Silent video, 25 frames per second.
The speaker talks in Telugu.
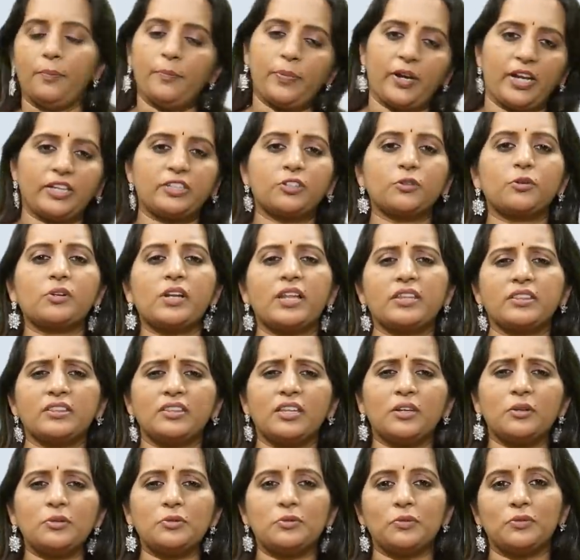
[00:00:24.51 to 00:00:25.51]

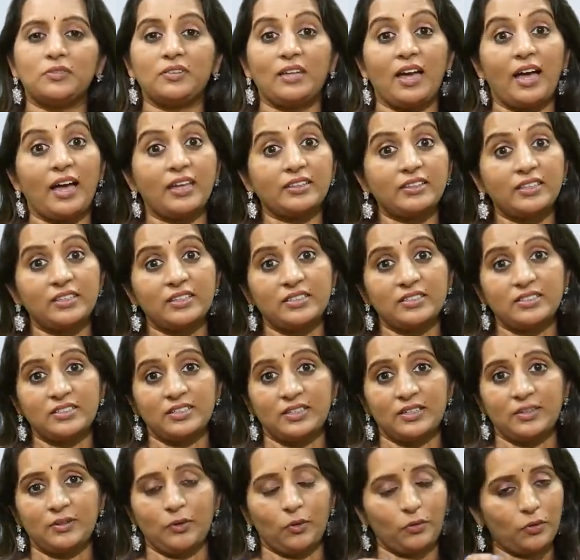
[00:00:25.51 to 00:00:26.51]
ప్రేక్షకులందరూ చూసి
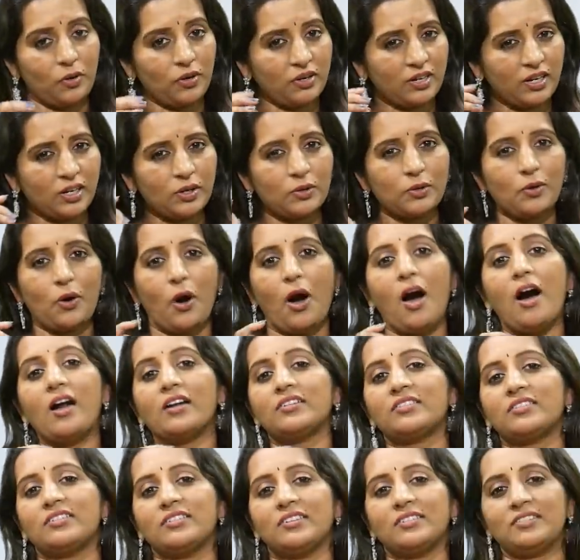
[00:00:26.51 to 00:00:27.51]
ఆదరించి ఒక్కొక్కరు
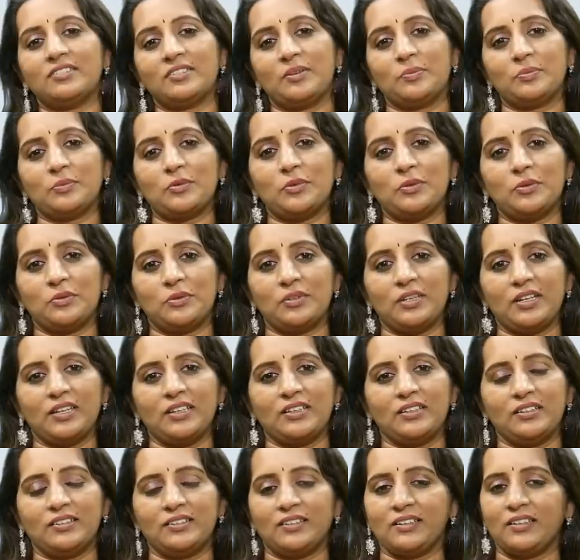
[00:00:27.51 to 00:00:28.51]
కాల్స్ చేసి చెప్తూ ఉంటే
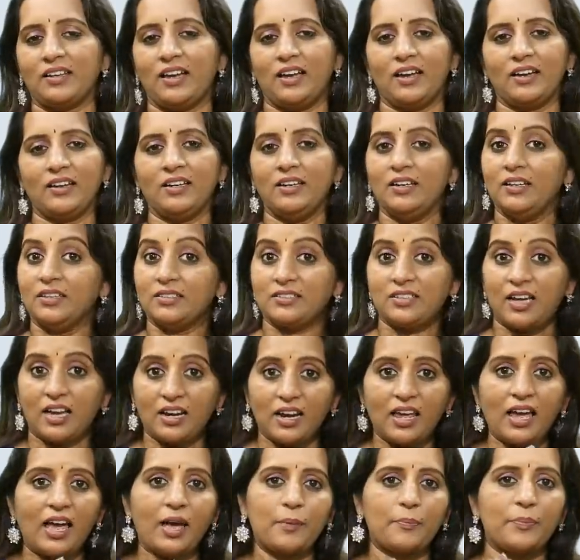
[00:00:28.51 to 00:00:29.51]
నిజంగా
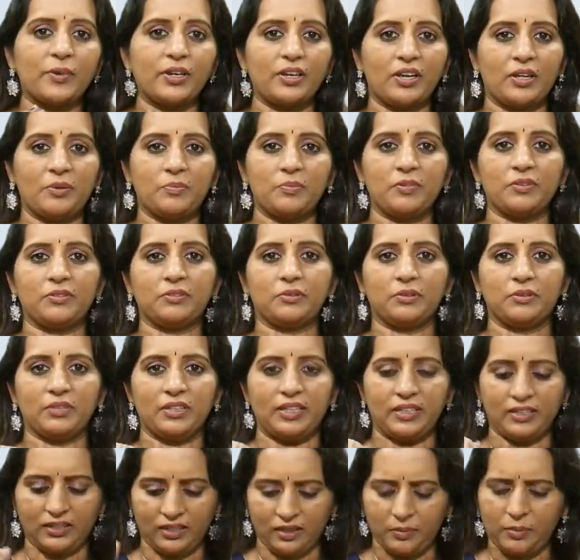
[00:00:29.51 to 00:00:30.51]
చాలా హ్యాపీగా అనిపిస్తుంది
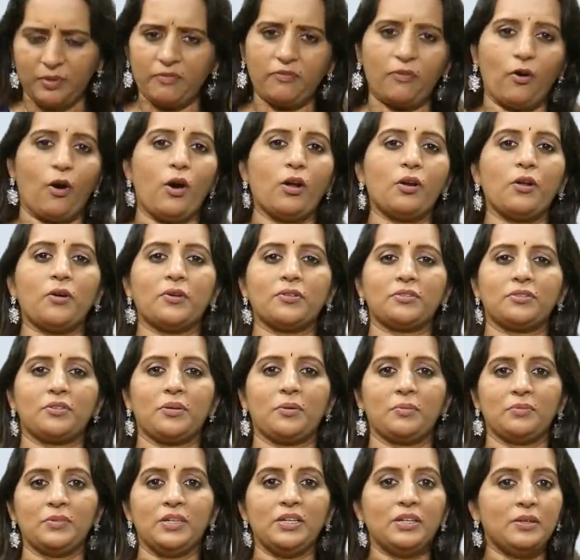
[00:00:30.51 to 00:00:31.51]
ఏంటంటే మేము ఫాలో
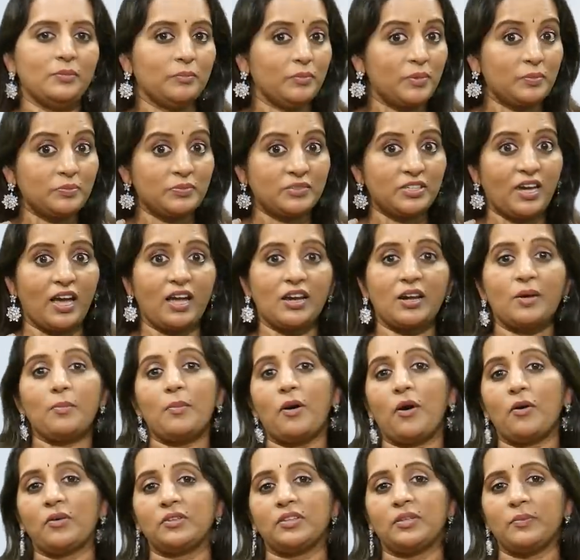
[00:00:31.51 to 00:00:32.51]
అవుతున్నాం మేము చాలా
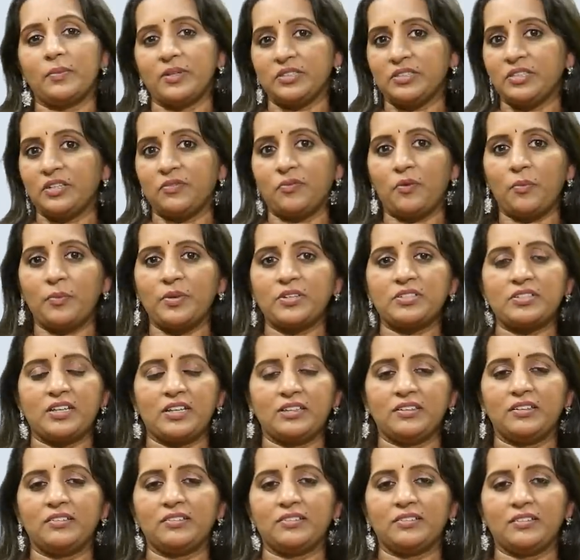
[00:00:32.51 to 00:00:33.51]
బాగుంది మంచి ఇన్ఫర్మేషన్
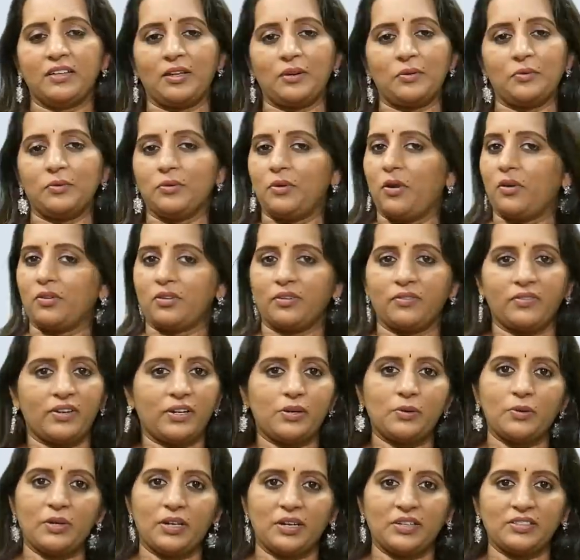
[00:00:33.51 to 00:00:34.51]
అందిస్తున్నారు డాక్టర్
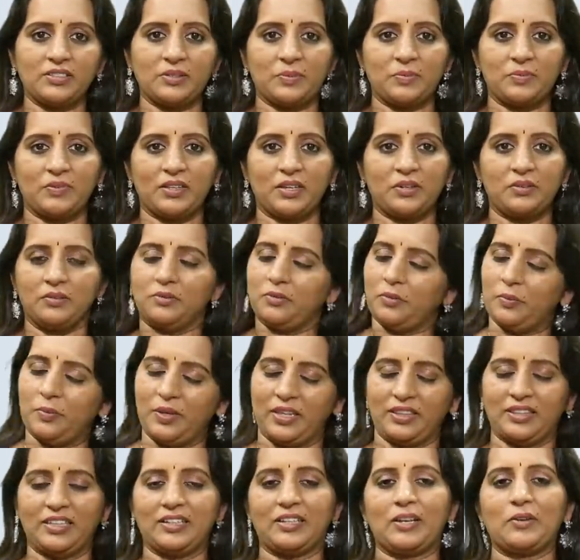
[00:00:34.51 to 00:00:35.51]
వర్లు గారు అని చెప్తున్నారు సో మీ
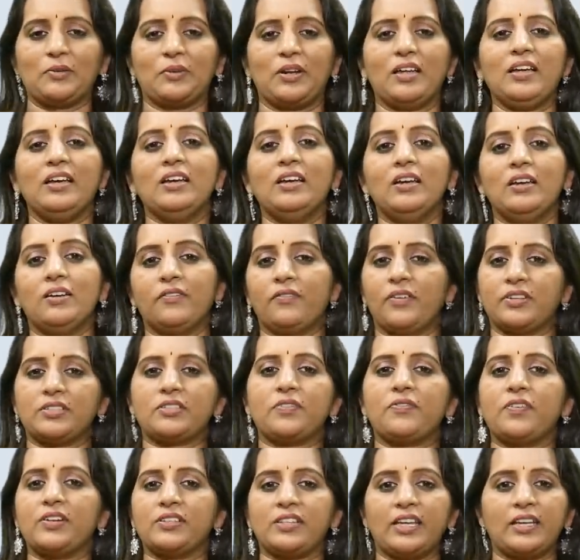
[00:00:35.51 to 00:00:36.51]
అందరికీ కూడా
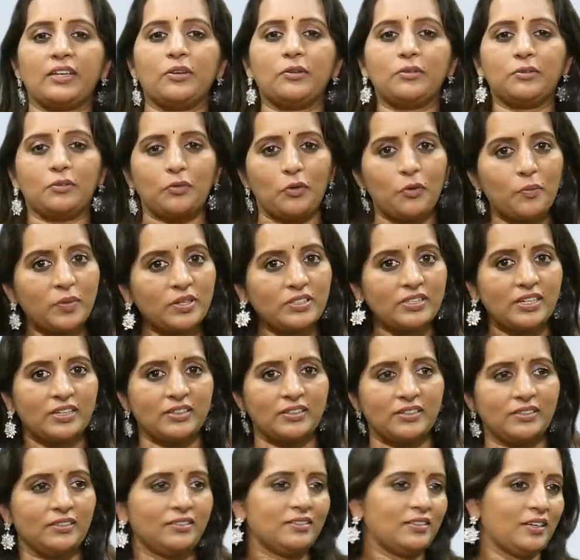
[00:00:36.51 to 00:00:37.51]
ఫస్ట్ ఆఫ్ ఆల్ థ్యాంక్ యూ సో మచ్
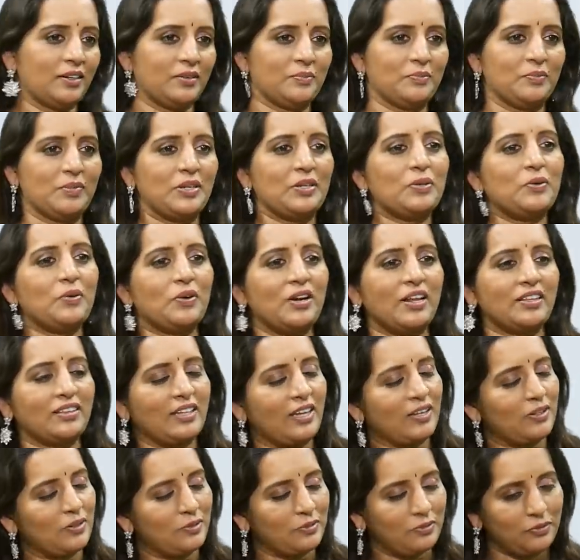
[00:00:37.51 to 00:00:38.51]
అండ్ సార్ మీకు కూడా
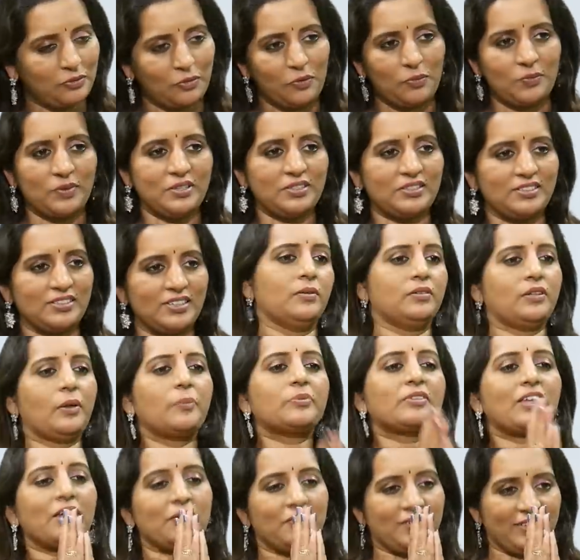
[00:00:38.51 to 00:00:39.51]
థ్యాంక్ యూ సో మచ్
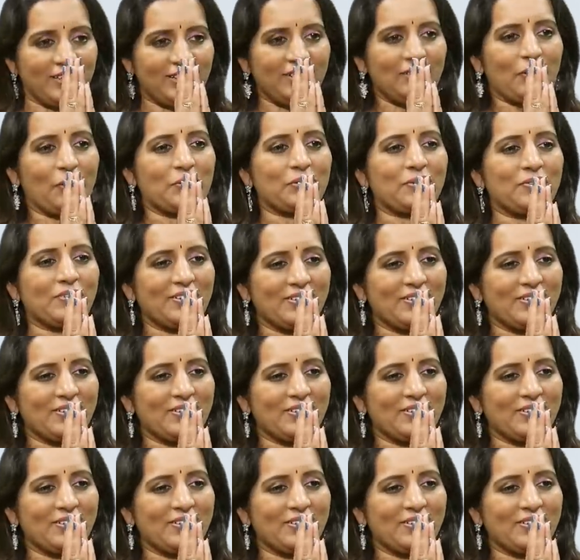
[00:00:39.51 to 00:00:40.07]
నమస్కారం అండి డాక్టర్